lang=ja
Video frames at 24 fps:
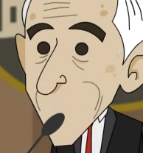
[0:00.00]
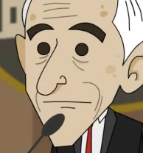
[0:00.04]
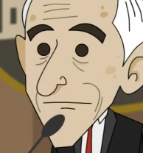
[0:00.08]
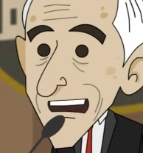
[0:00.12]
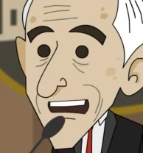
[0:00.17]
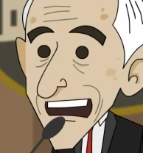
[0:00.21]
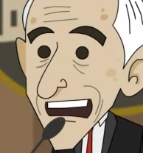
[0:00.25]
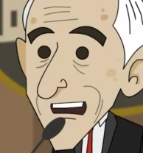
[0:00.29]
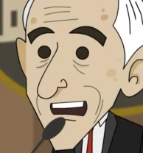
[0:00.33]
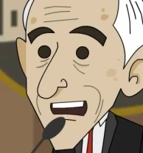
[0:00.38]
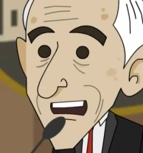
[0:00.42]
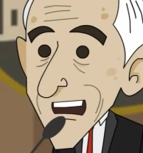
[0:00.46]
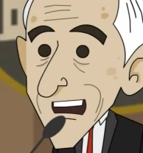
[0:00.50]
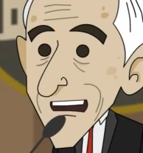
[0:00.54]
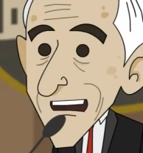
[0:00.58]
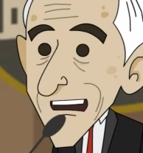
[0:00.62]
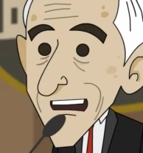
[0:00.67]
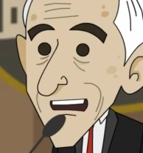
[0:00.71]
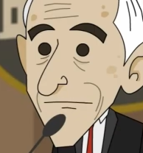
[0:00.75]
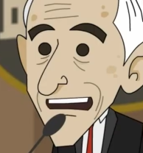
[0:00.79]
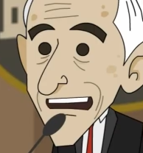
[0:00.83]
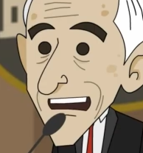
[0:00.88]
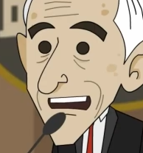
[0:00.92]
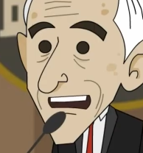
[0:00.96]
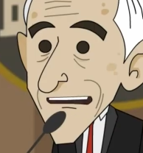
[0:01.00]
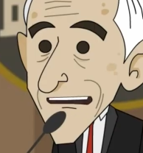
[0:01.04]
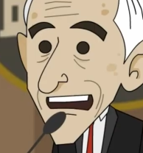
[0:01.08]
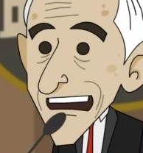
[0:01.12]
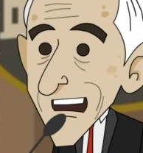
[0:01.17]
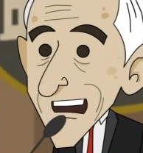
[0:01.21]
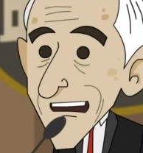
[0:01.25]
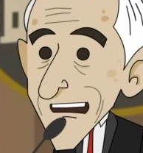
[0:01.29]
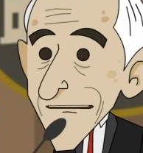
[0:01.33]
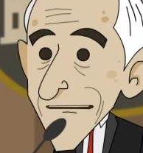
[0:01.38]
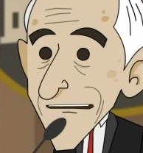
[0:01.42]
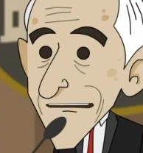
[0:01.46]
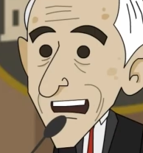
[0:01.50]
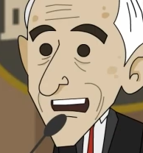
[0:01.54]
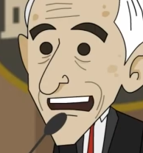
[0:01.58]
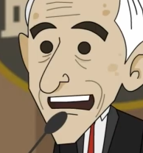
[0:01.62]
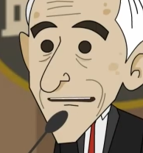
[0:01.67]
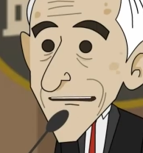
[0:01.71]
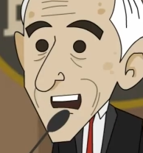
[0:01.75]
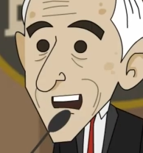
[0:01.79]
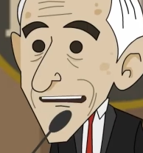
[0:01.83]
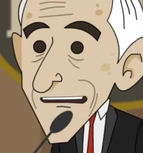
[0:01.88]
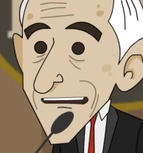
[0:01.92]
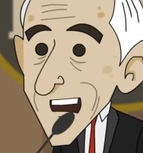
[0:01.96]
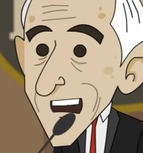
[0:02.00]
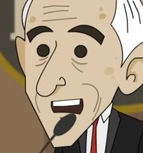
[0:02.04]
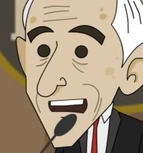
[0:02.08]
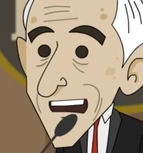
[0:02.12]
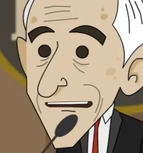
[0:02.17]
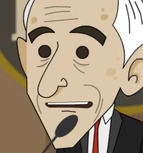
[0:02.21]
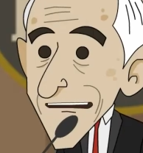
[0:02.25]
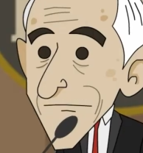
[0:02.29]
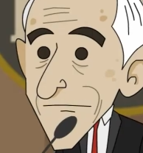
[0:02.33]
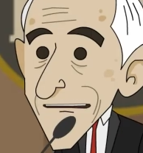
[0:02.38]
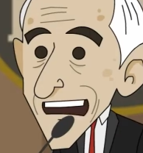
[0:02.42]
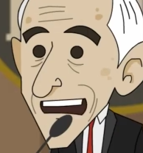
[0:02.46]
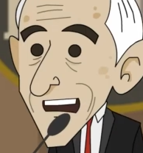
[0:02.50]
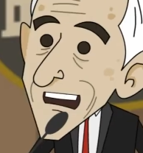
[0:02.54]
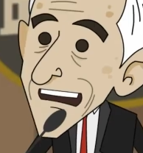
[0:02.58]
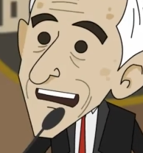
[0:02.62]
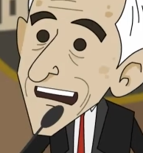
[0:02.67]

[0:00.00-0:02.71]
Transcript: 人類の98%は常